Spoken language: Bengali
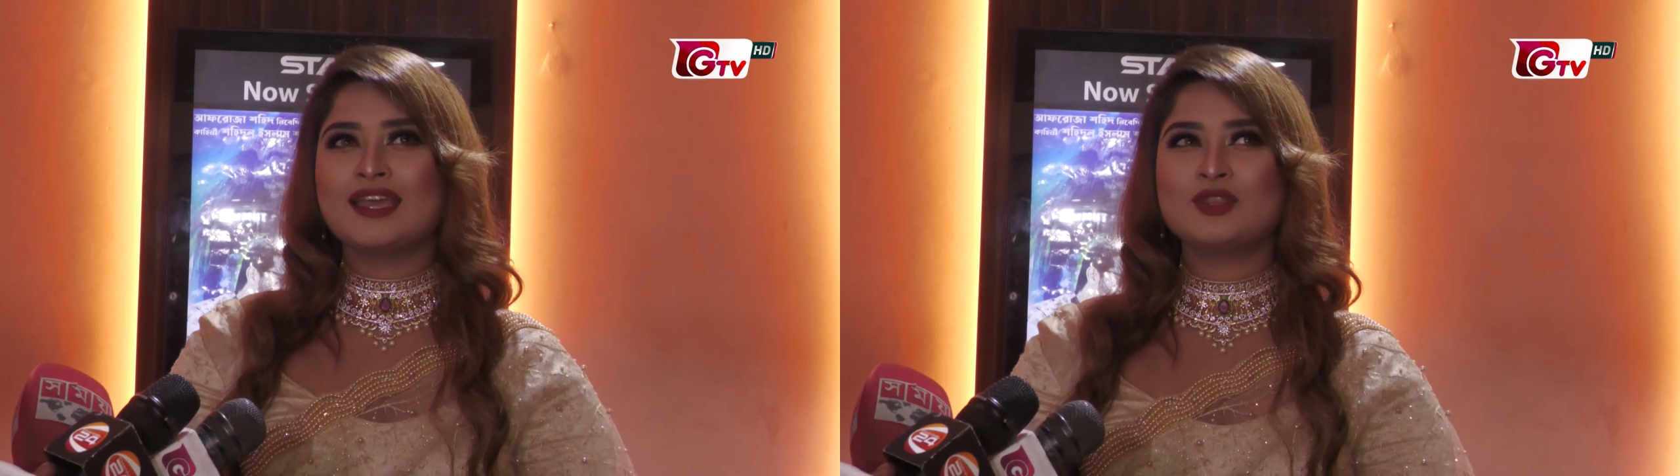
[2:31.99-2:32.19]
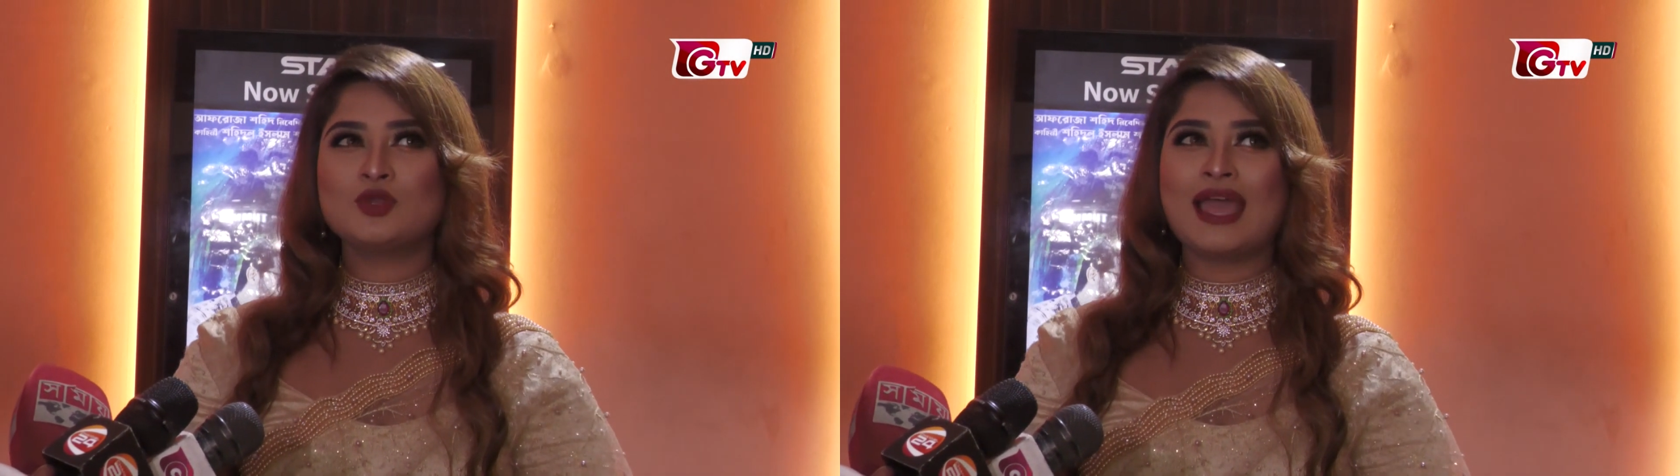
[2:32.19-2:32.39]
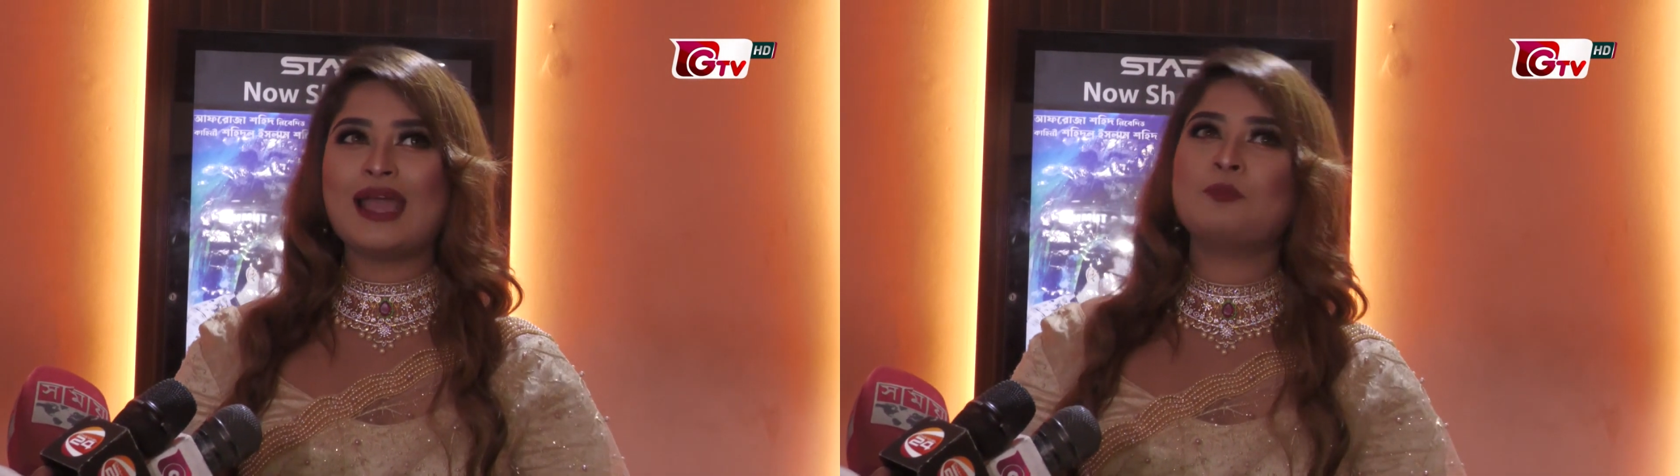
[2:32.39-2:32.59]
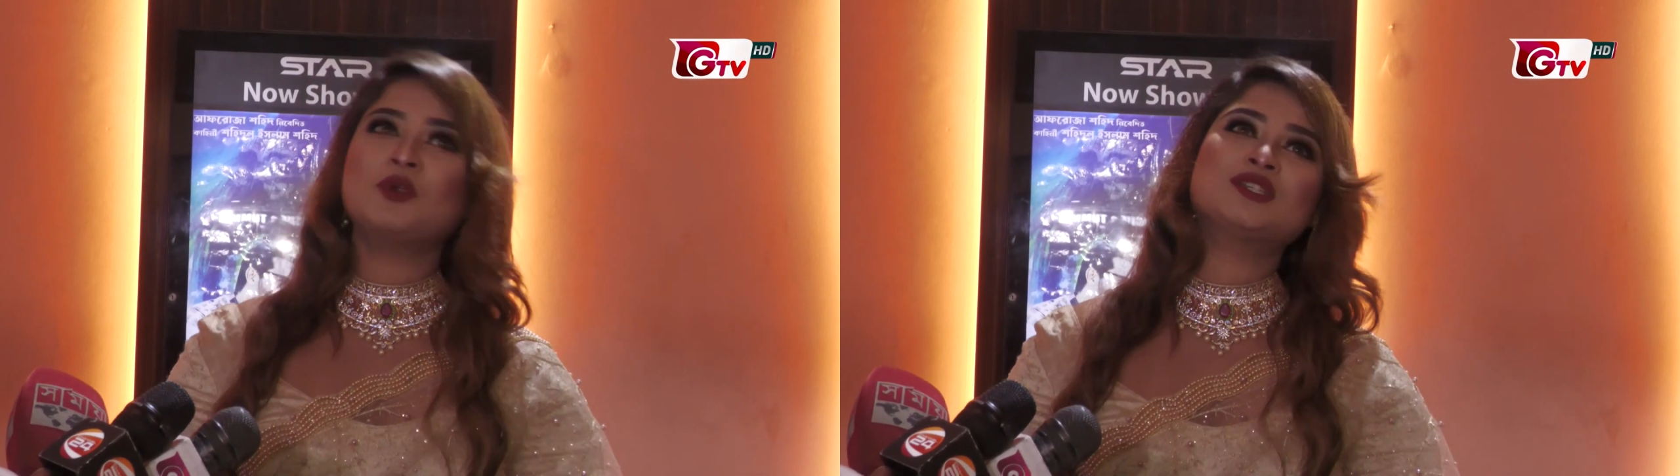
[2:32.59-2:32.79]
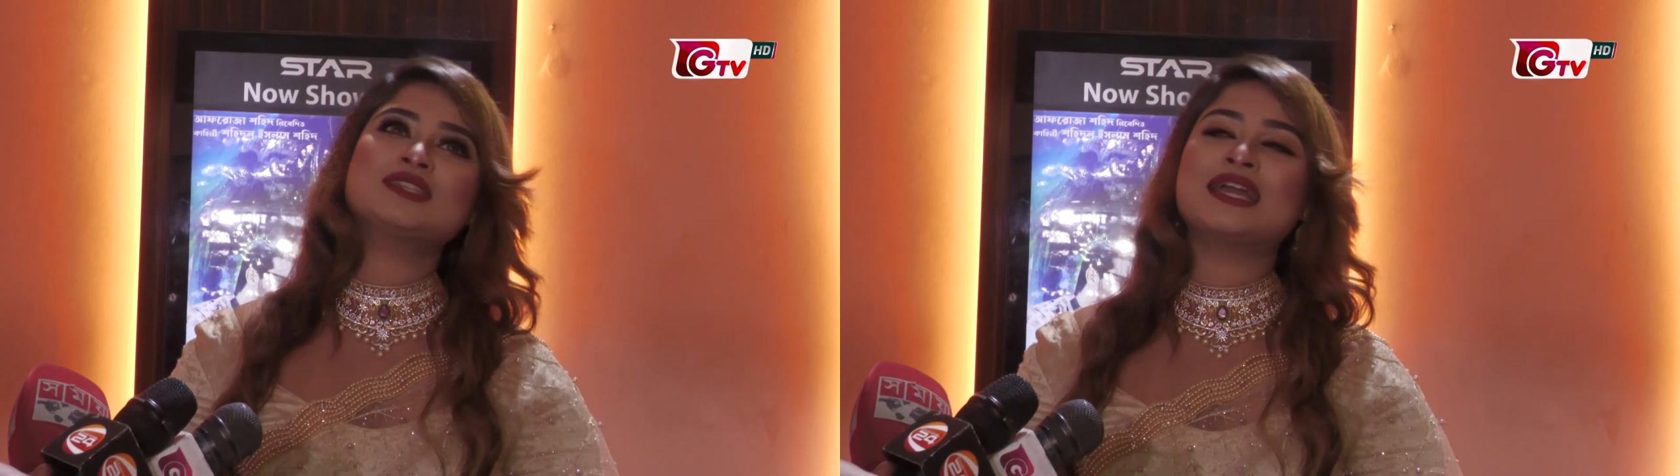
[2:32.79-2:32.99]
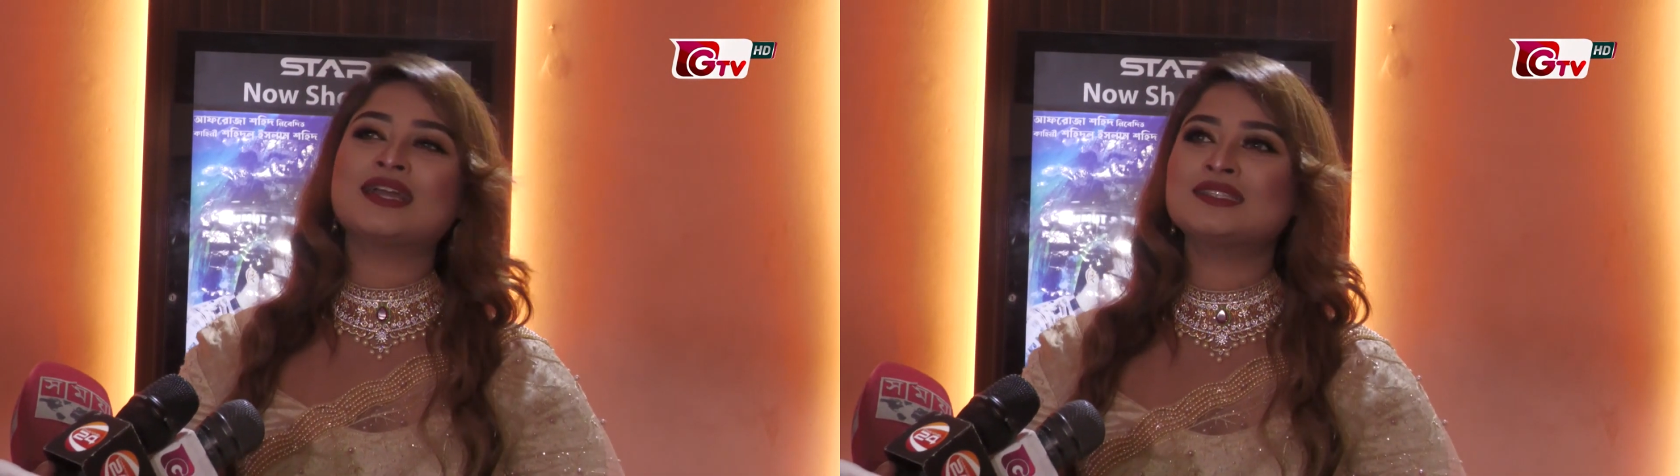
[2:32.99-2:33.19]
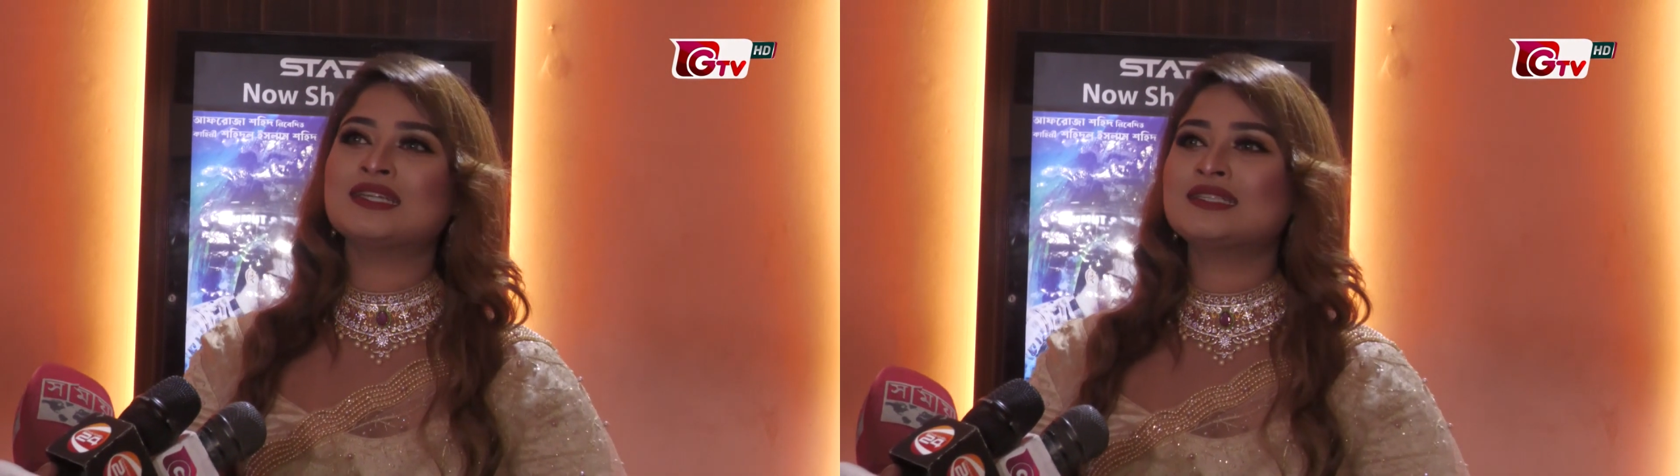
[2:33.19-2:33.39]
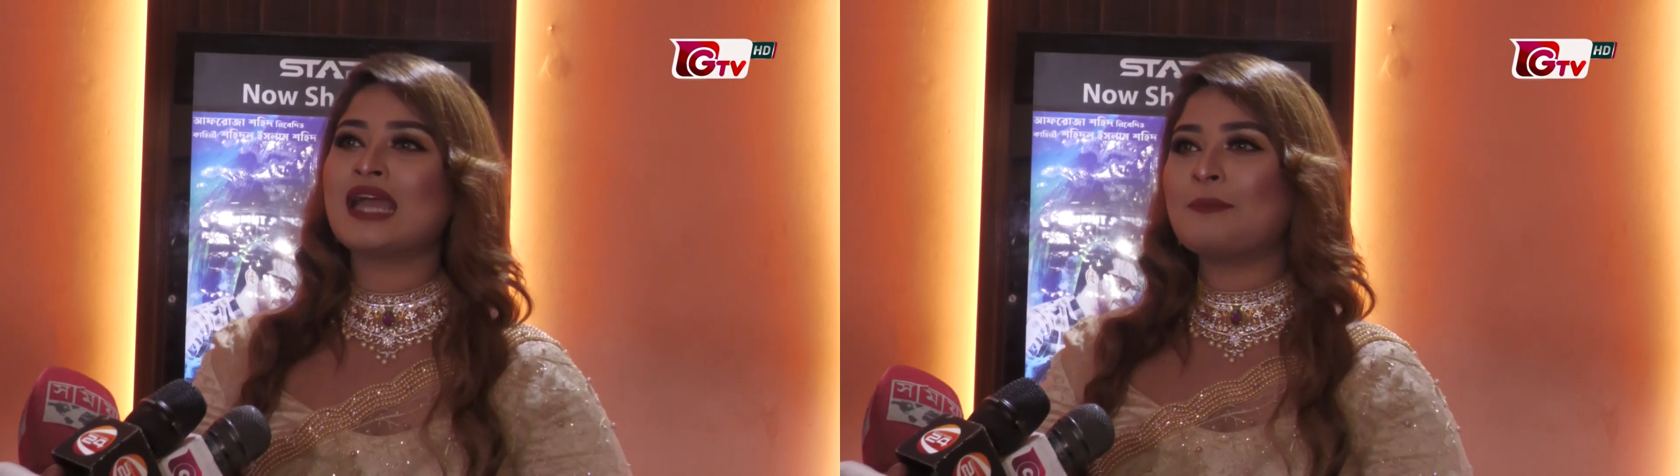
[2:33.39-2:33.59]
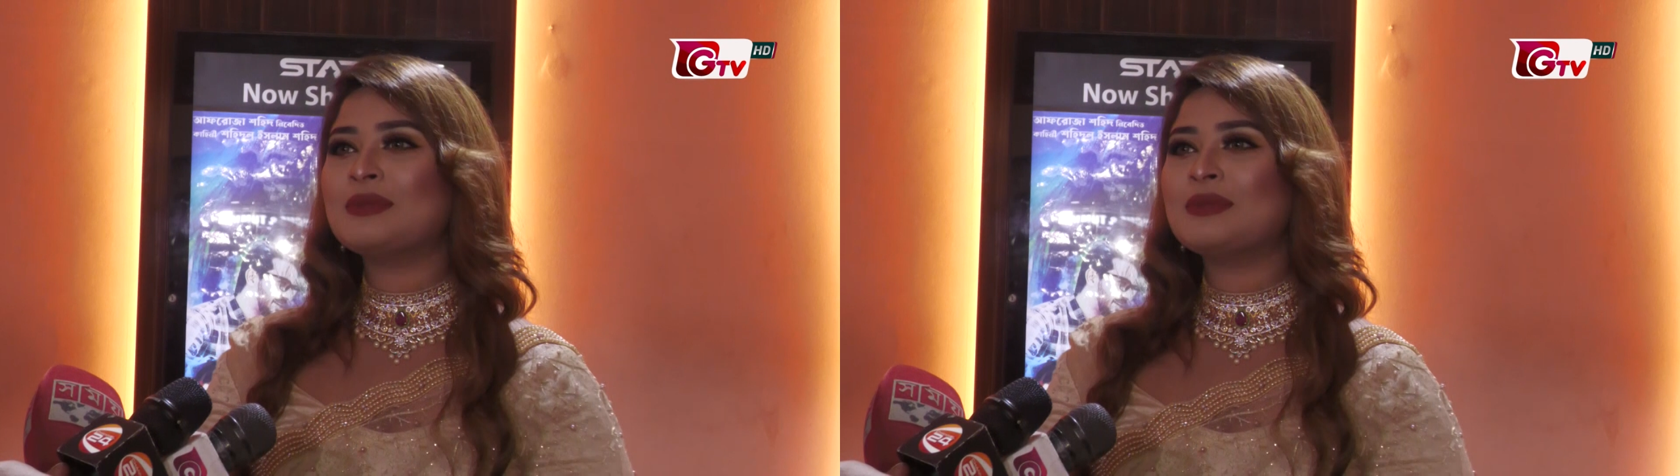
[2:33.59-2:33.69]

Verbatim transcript: কিন্তু এক পর্যায়ে দেখা যায় যে